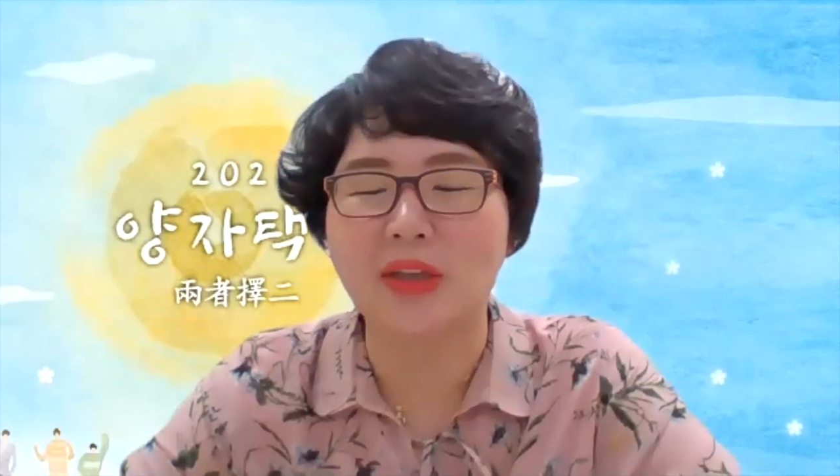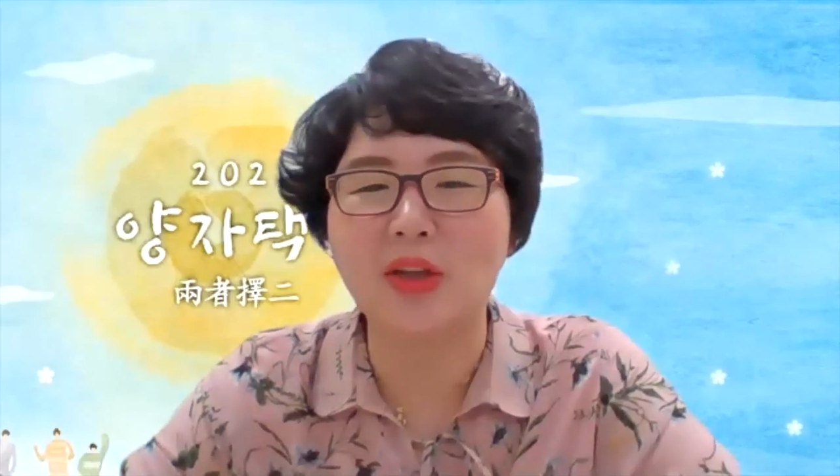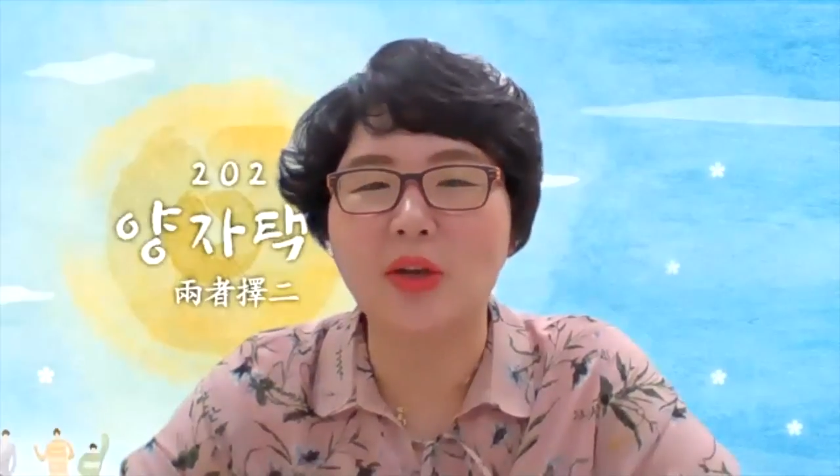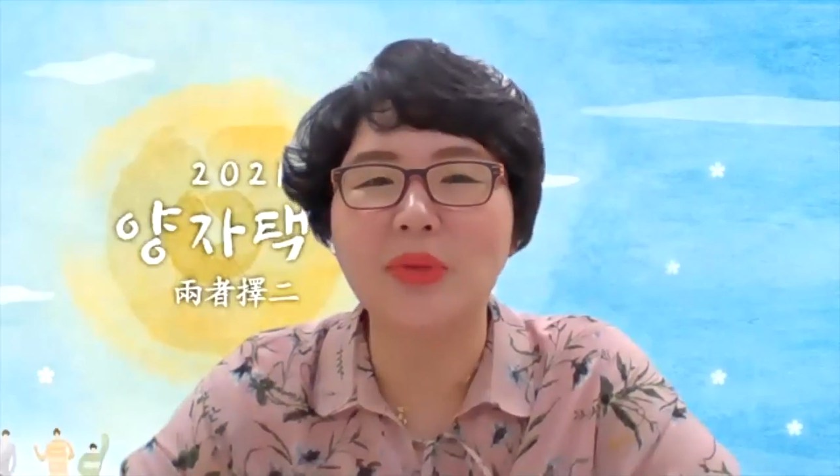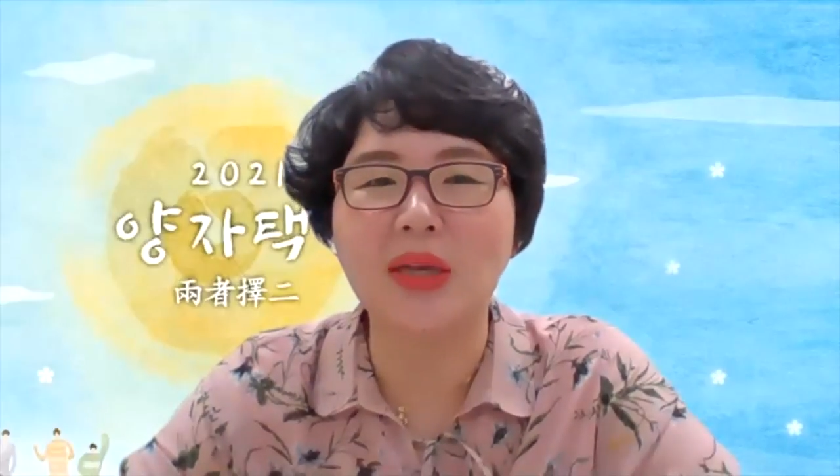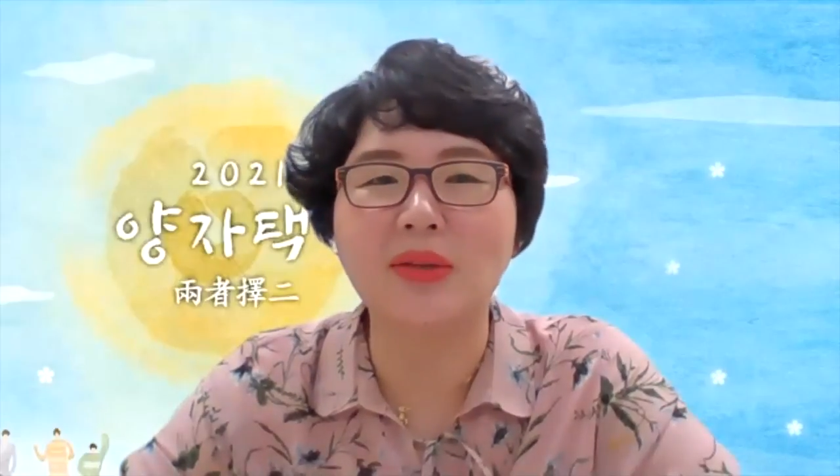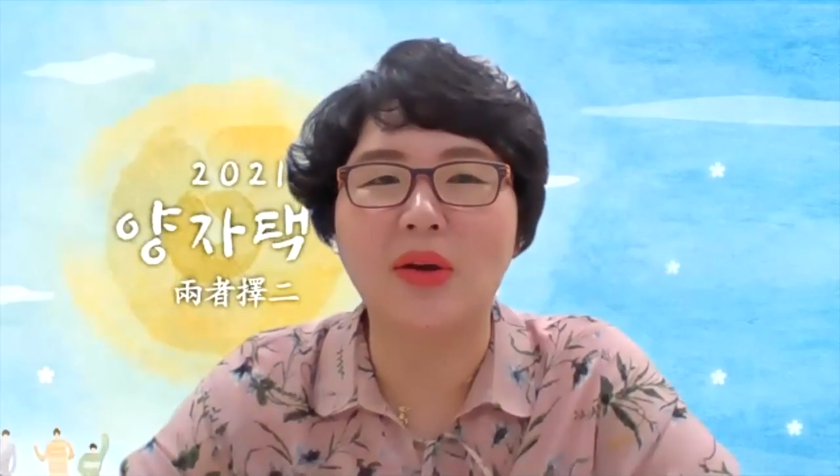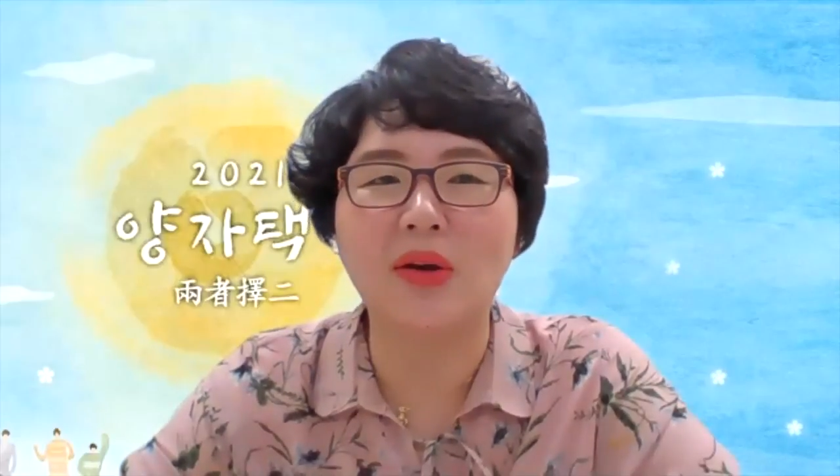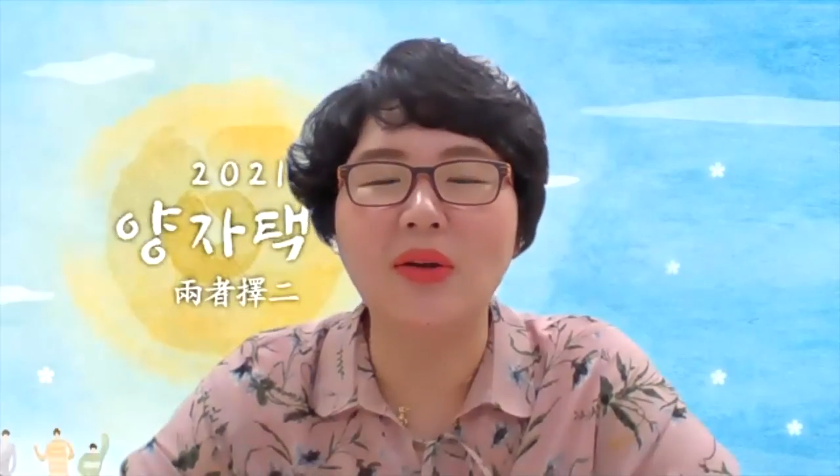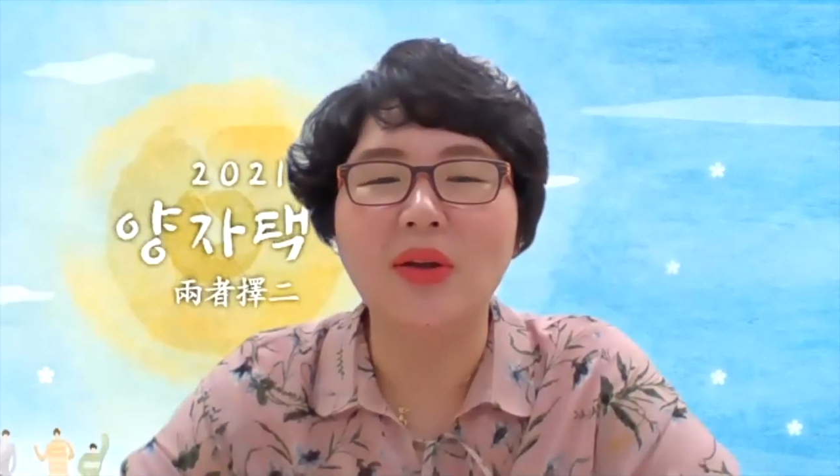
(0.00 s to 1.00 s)

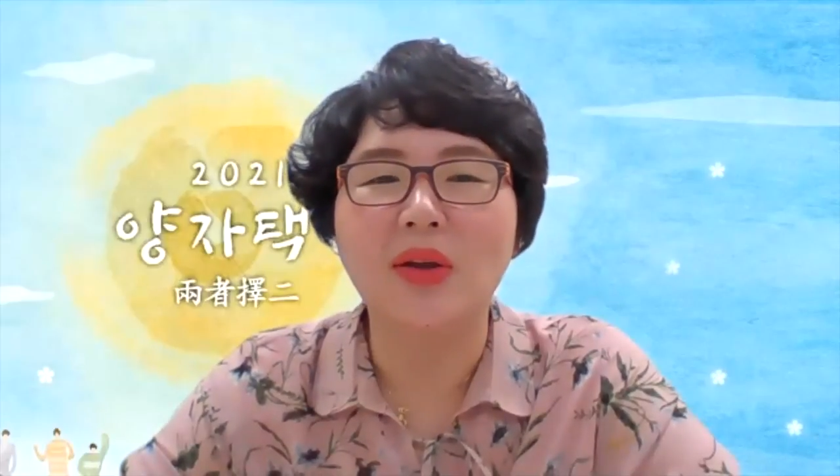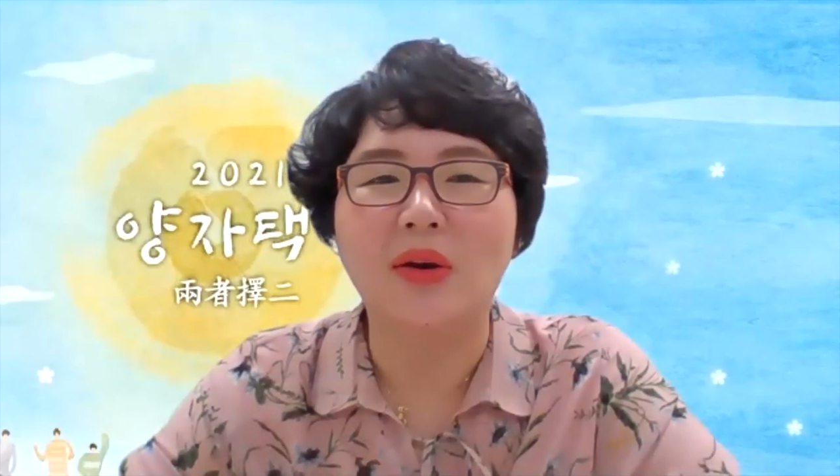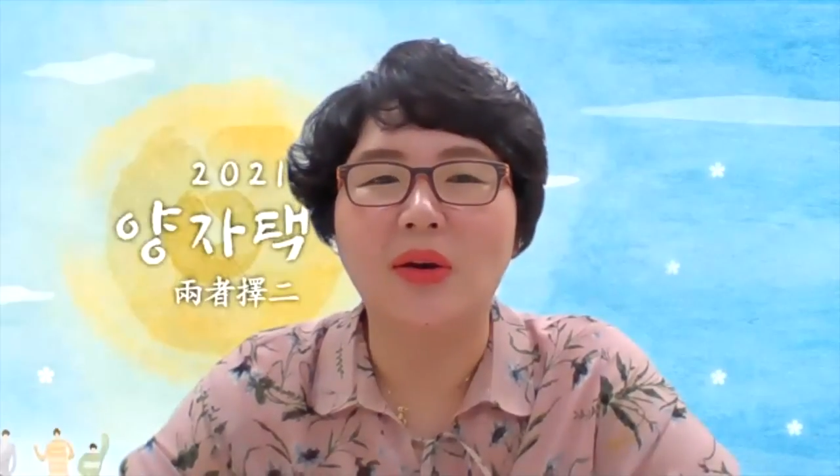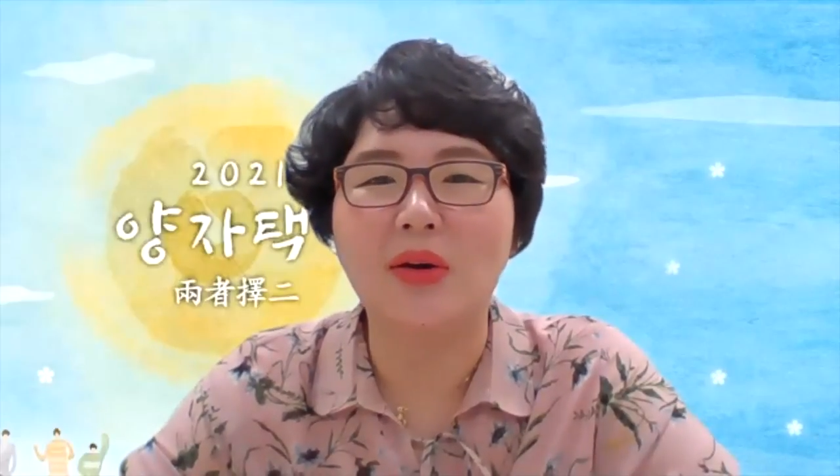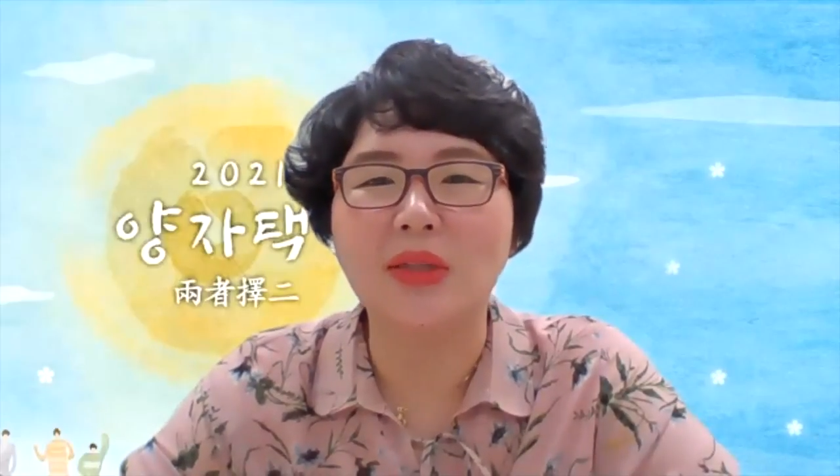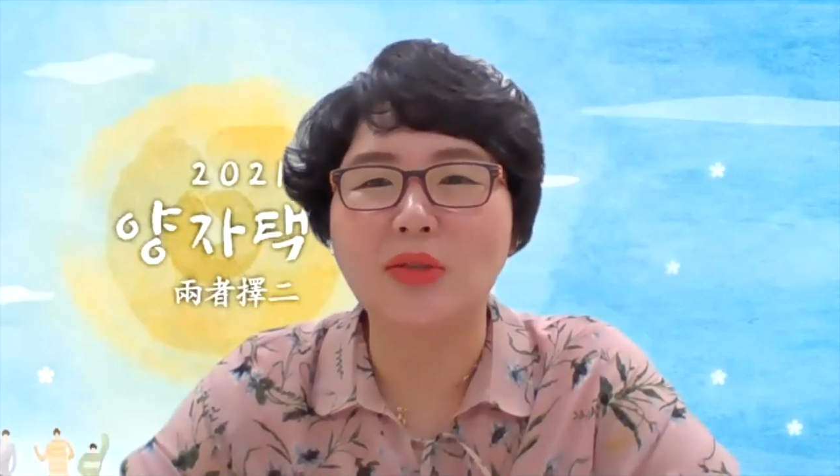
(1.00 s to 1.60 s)
애터미에서 어,